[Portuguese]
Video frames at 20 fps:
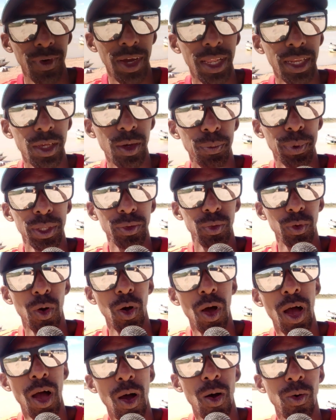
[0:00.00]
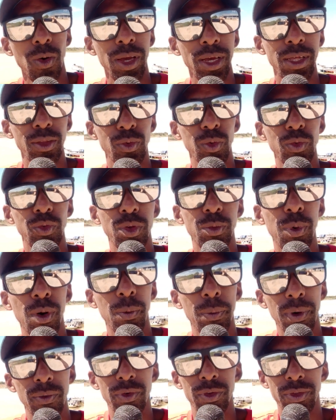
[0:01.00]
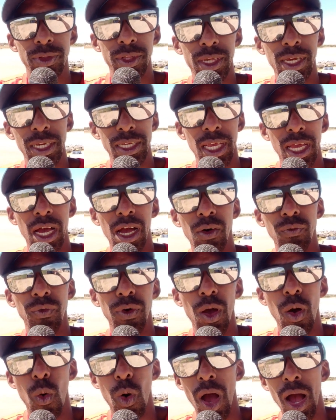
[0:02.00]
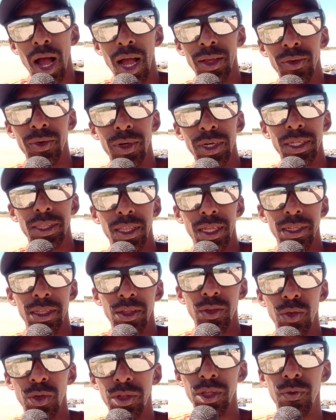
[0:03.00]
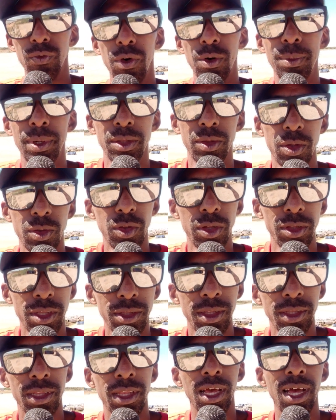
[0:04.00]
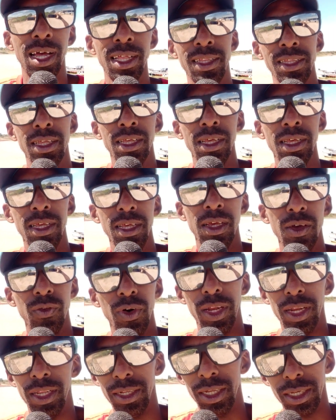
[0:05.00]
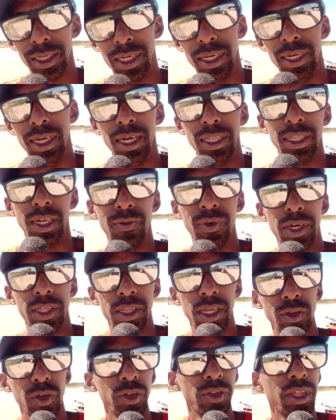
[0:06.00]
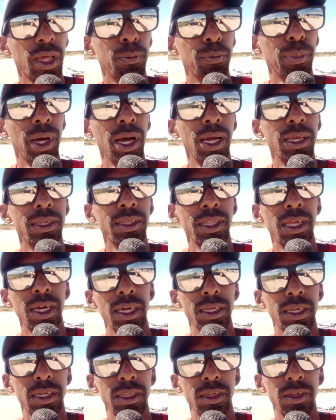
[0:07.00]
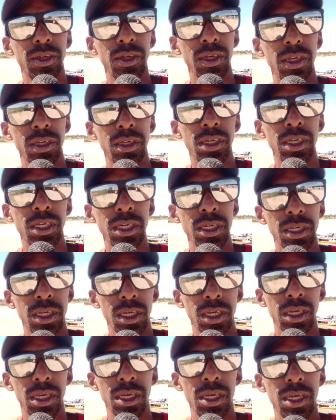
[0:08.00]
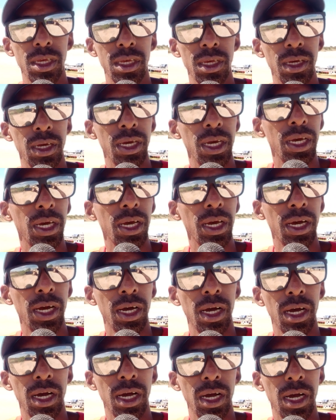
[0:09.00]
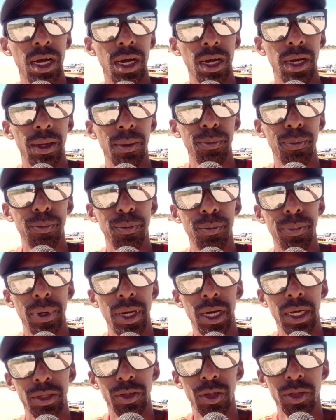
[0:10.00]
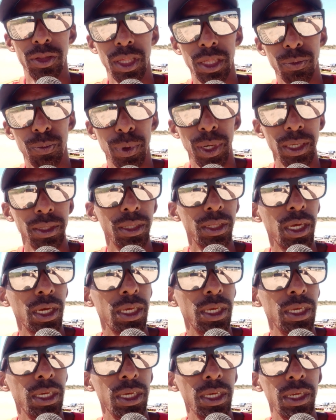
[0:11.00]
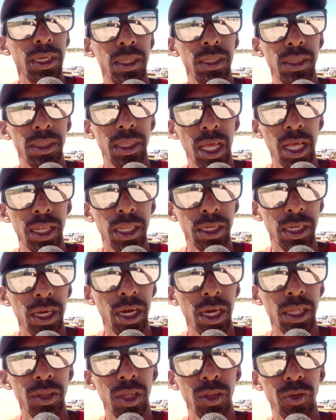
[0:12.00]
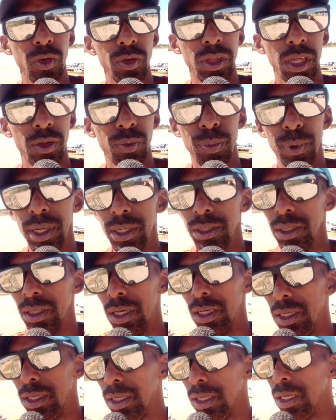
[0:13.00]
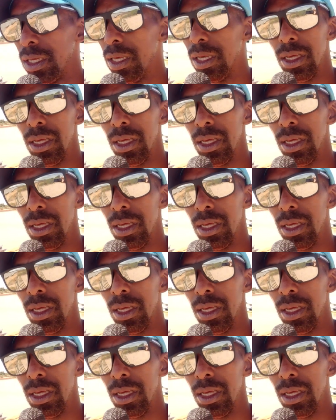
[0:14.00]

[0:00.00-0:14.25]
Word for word: valeu pessoal, é tudo de bom para você. Aqui é Rafael Raio, é, trazendo toda a informação da nossa cidade, falando aqui através da nossa página aqui de Chique Chique. É, a as nossas páginas aí, interligadas às outras páginas aí,